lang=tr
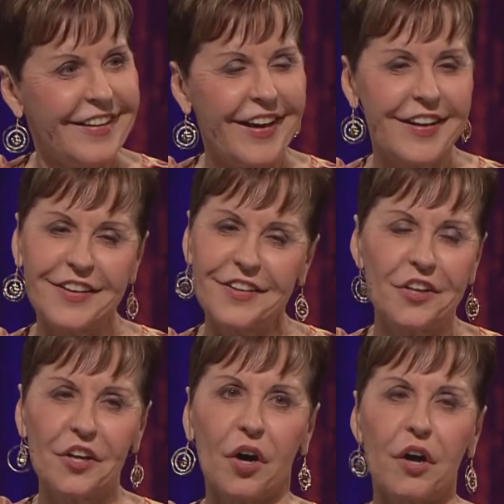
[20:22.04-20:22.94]
Bakın,
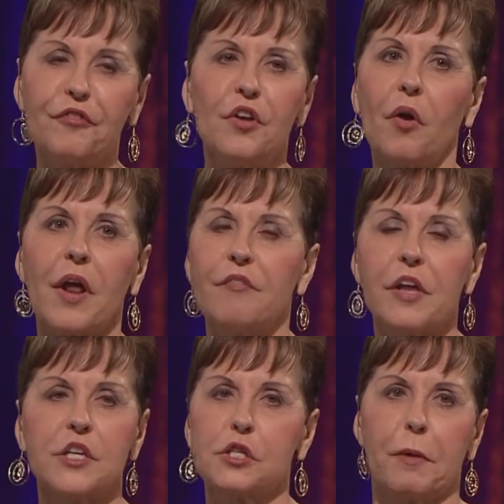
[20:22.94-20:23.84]
ruhani
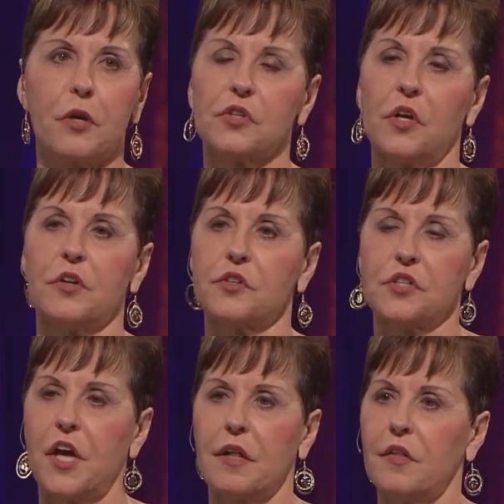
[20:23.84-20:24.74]
anlayış gücüne
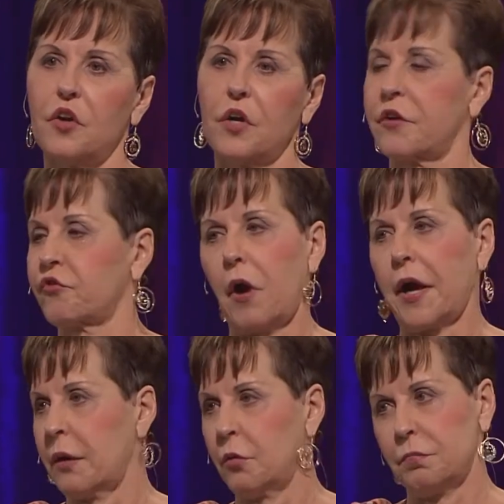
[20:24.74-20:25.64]
sahip değilseniz
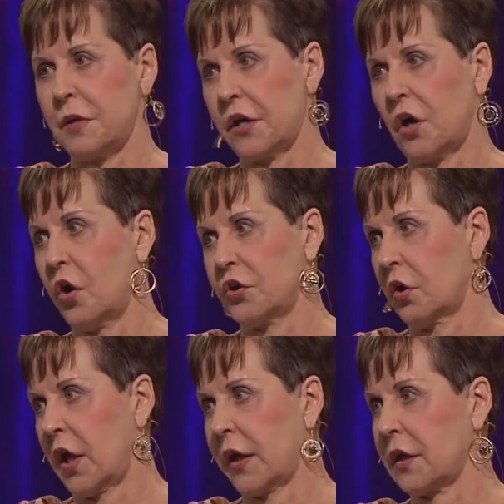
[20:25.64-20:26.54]
beni takip
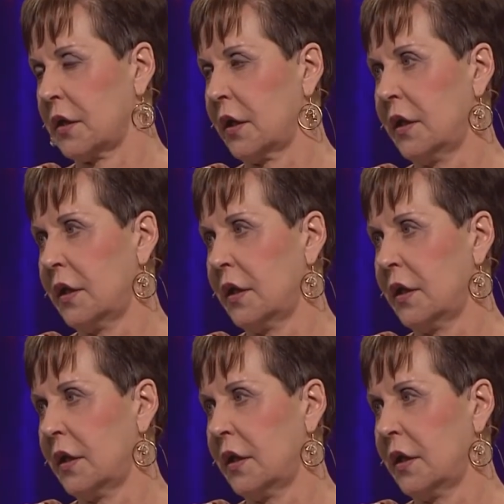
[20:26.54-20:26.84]
edemezsiniz